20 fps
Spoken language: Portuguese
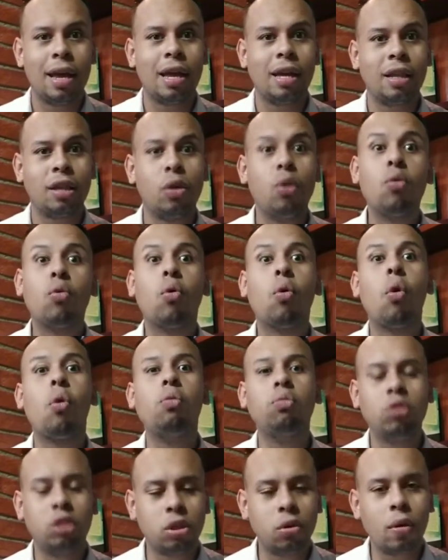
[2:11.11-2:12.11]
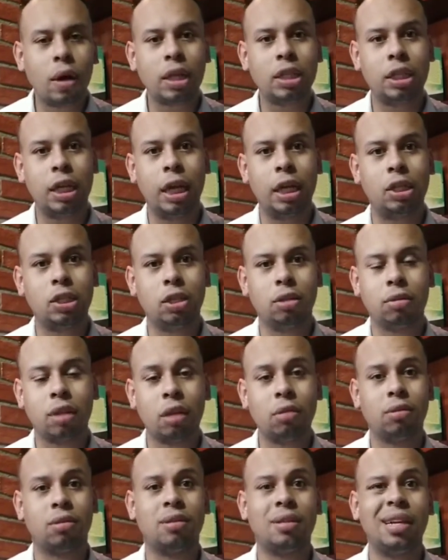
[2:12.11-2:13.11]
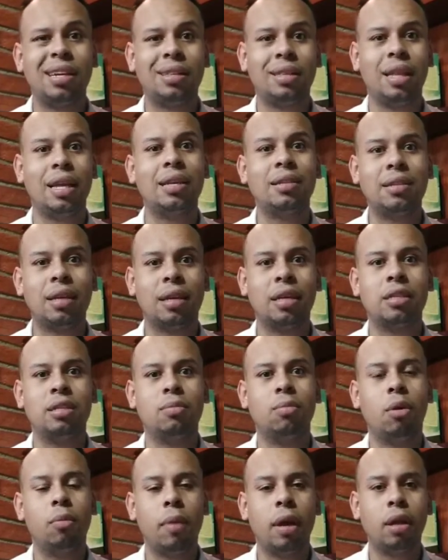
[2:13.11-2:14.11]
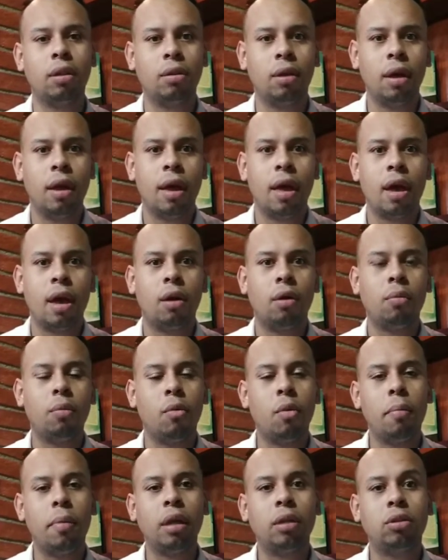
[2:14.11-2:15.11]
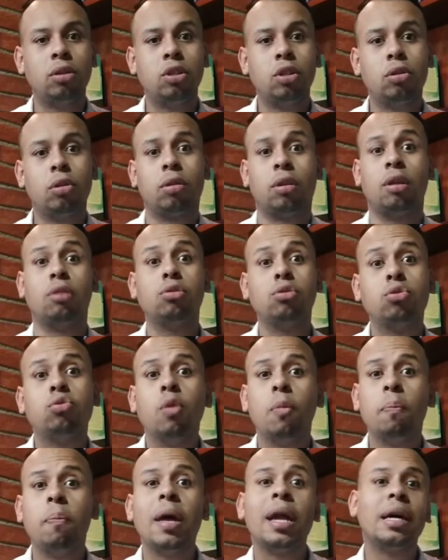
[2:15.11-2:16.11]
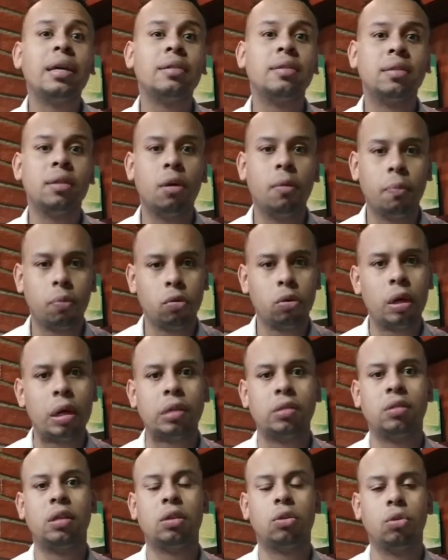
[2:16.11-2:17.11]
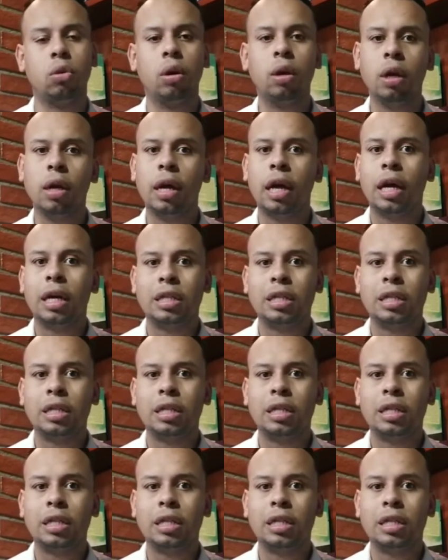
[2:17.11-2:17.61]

Então conte com a gente. Eu tenho certeza que esse momento é um momento de total superação para o nosso setor,